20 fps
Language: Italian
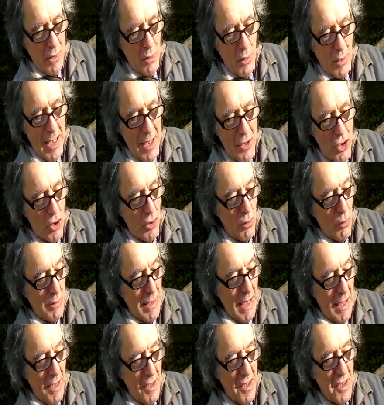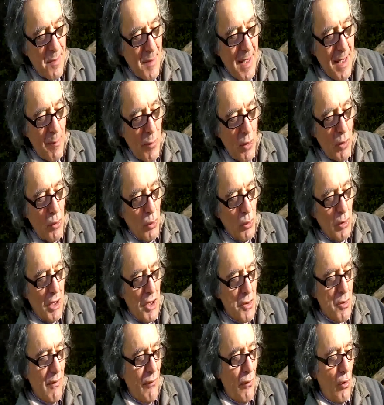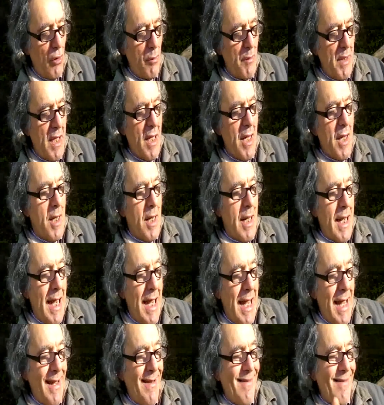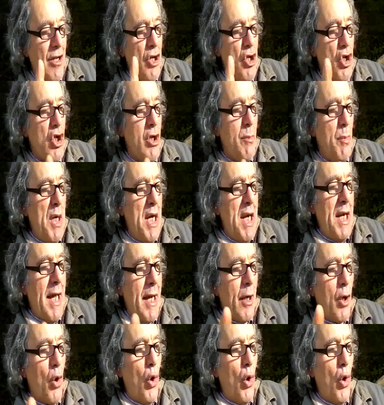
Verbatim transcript: incoraggia e tutela il risparmio in tutte le sue forme e disciplina,